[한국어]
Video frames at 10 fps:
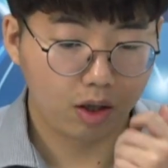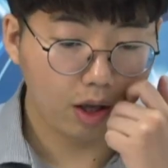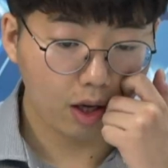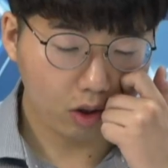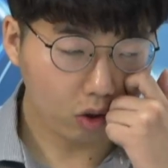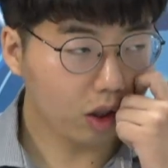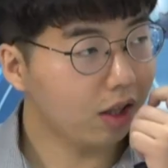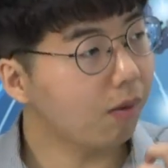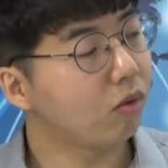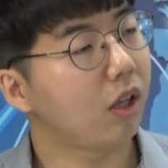네, 그렇기
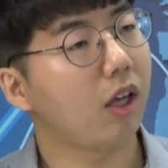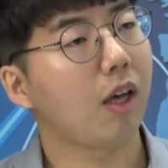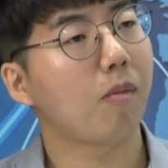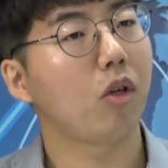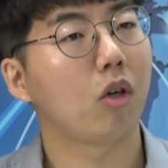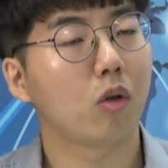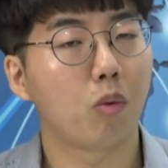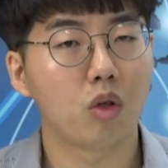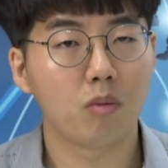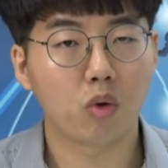때문에 한번 이것도
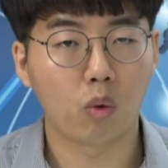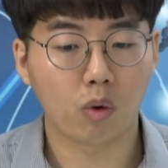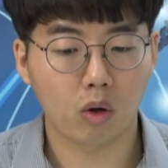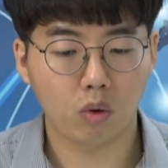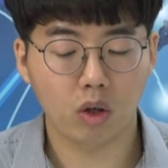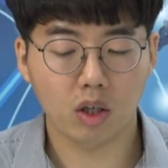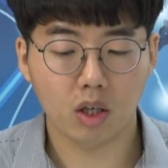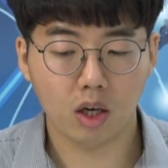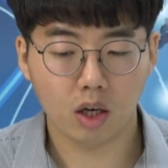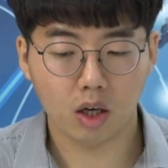보시면 좋을 것 같고 이게
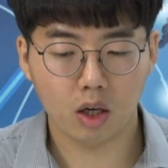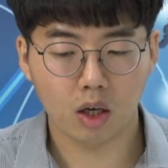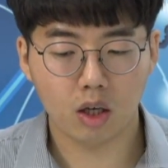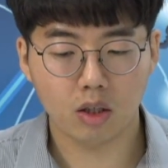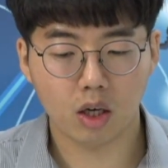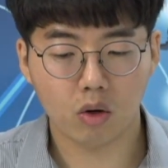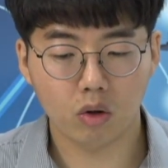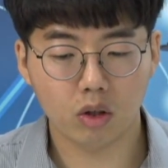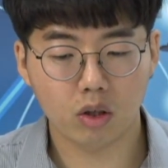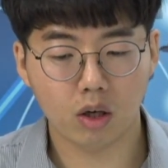제
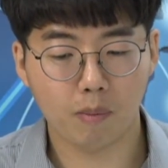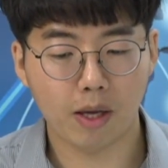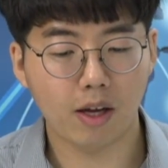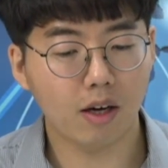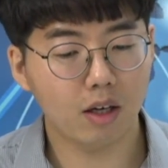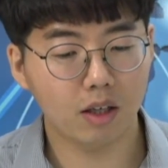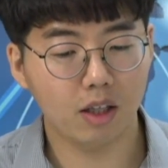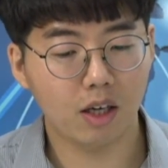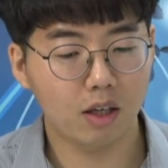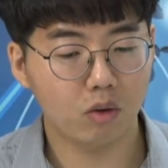거는 제가
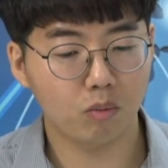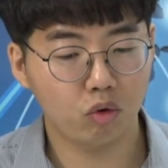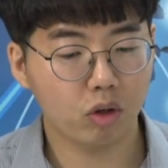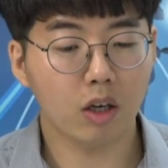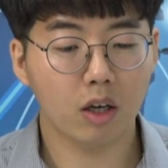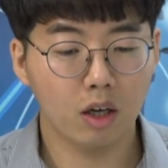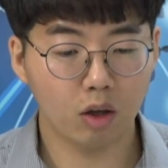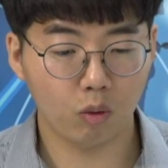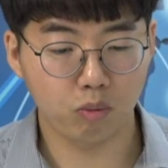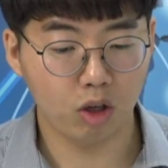배당이나 좀
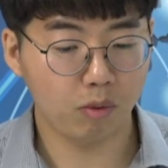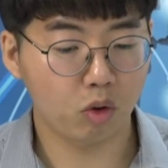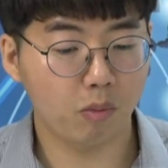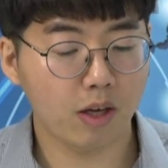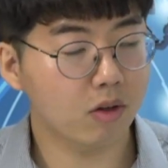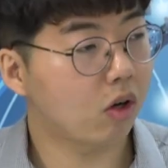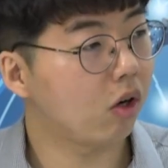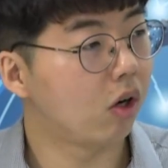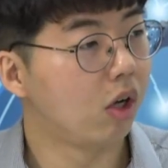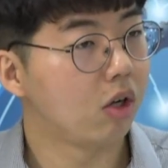추가로 불입을 좀
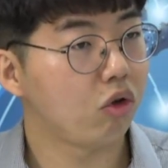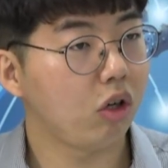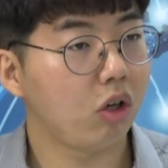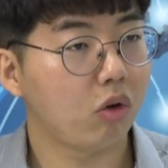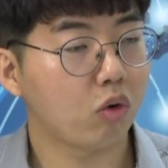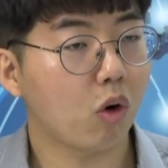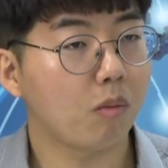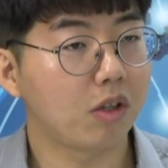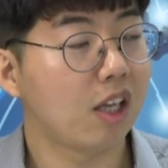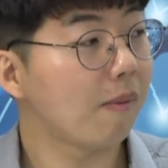해서 수익률이
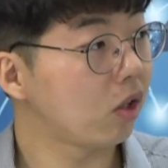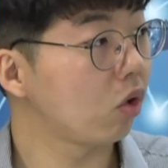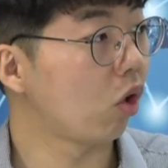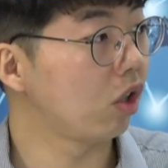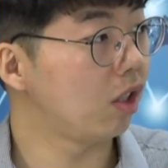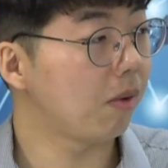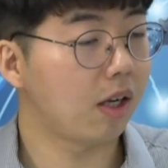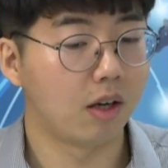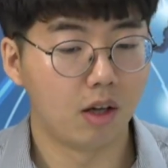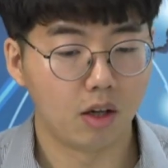조금 그나마 더
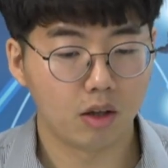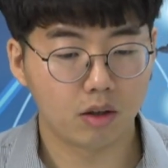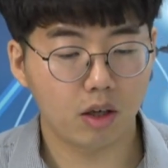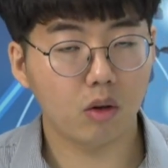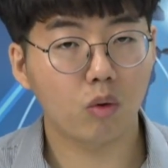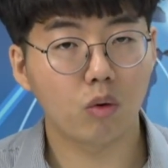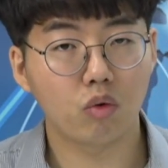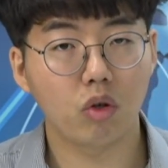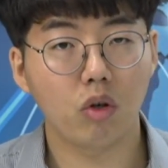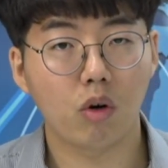적지만 그래도
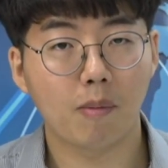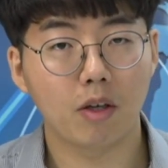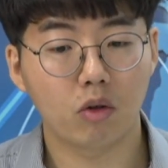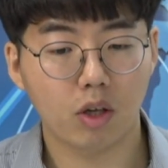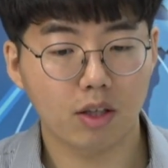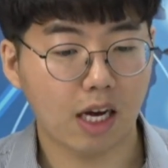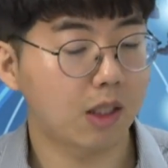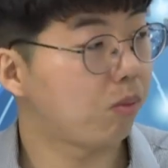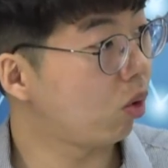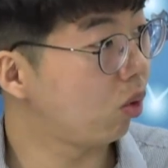수익률로 하면 이것도 한
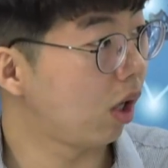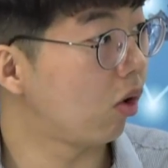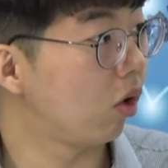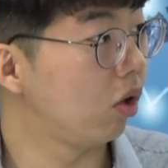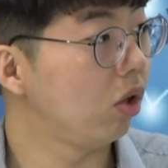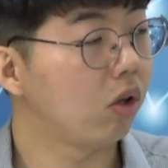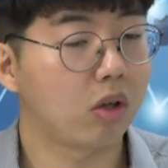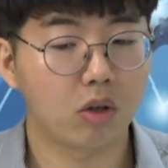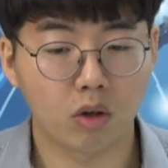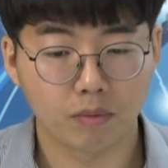40% 될 거거든요.
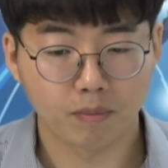그래서 크네요.